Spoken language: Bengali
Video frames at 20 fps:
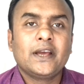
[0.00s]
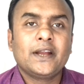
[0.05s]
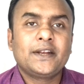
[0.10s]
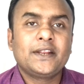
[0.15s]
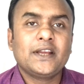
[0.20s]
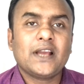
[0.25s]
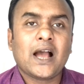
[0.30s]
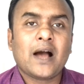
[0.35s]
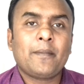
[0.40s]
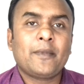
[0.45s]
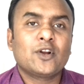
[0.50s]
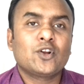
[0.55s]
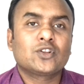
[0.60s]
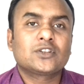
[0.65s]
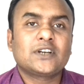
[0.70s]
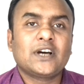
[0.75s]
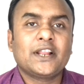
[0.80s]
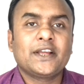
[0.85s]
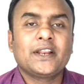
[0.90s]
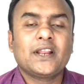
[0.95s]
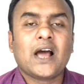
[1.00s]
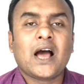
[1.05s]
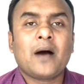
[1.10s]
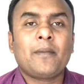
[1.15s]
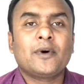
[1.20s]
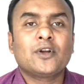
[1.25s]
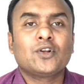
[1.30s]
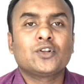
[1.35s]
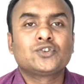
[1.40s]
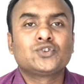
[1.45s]
এটি আমানতকারীর
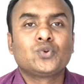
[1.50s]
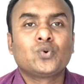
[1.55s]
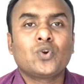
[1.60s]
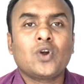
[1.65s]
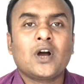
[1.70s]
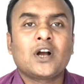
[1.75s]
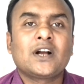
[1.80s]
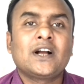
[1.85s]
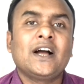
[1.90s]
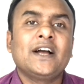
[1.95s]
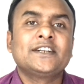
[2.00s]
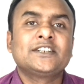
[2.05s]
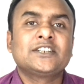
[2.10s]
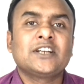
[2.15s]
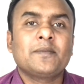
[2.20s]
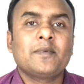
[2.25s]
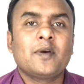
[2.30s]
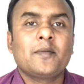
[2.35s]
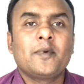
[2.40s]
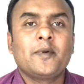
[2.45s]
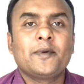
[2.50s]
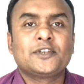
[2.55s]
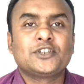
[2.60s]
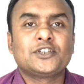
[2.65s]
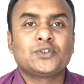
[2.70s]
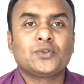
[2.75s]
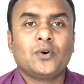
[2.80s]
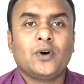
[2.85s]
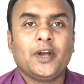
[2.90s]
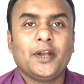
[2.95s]
আমানত সুরক্ষা হিসেবে
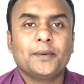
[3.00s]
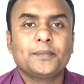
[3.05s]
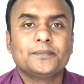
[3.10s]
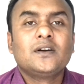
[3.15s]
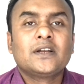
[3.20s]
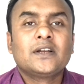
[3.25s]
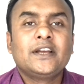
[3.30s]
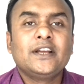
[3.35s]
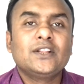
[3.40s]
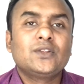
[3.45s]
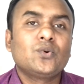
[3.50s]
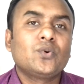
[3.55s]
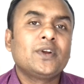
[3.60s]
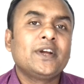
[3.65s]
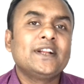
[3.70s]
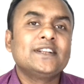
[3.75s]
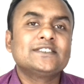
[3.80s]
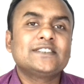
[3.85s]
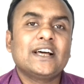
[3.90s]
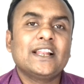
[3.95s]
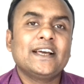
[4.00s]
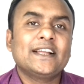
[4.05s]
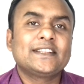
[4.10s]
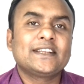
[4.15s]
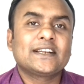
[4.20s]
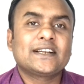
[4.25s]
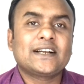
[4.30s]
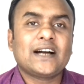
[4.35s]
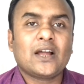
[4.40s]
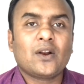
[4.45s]
বিবেচিত হয় কিন্তু ঋণ
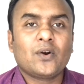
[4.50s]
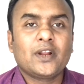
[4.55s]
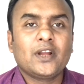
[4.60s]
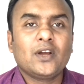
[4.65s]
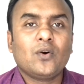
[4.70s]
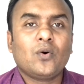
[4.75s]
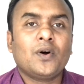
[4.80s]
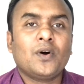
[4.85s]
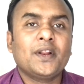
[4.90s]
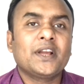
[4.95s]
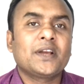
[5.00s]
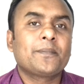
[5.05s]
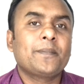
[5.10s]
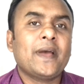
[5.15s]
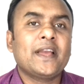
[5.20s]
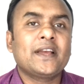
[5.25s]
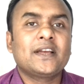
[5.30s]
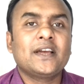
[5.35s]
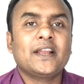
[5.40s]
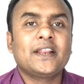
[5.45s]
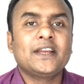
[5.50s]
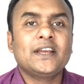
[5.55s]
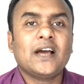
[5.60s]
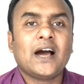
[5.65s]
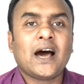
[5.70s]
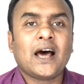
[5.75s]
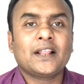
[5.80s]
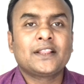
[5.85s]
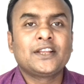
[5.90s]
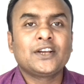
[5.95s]
জালিয়াতির কারণে অনেক ব্যাংকেরই
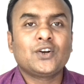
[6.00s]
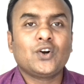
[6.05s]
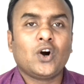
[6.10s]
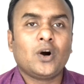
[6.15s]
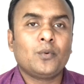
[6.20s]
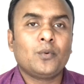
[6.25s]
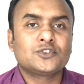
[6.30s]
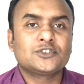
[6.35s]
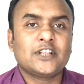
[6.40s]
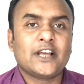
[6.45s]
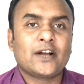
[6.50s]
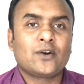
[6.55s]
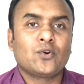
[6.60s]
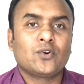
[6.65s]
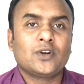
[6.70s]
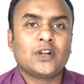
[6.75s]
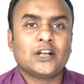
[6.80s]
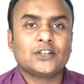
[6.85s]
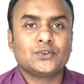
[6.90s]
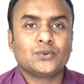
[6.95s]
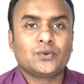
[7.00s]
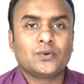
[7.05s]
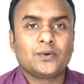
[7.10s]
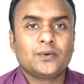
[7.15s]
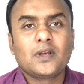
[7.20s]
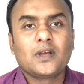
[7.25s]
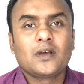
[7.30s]
আর্থিক অবস্থা এখন নাজুক